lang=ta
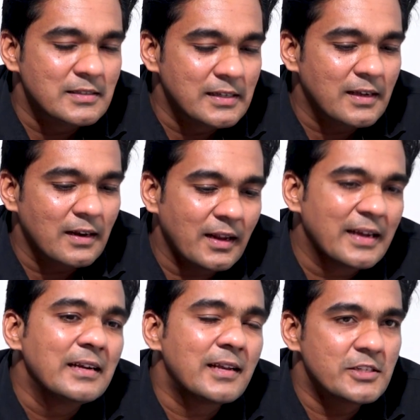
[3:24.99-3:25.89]

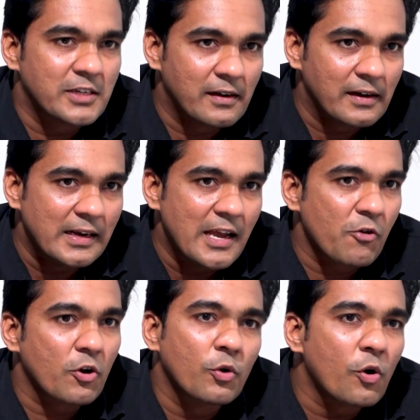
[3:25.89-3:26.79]
சிக்கல்னால் இன்டென்ஷன் இருக்கு இல்லையா
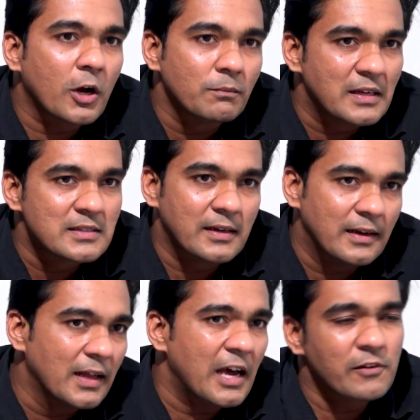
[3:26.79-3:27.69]
அவங்களோட நோக்கம் தான்
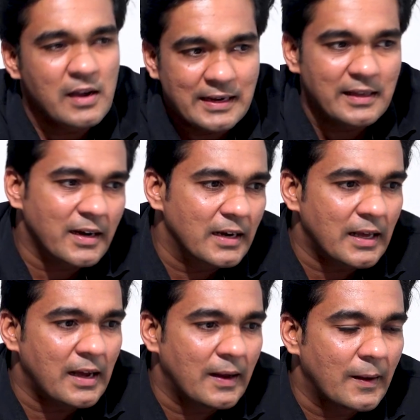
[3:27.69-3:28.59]
சரியில்லை அவங்க கிளியர்
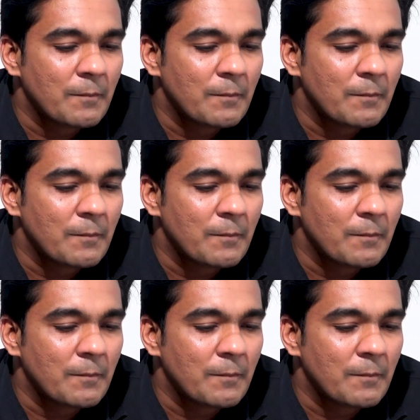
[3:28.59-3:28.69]
கட்டாக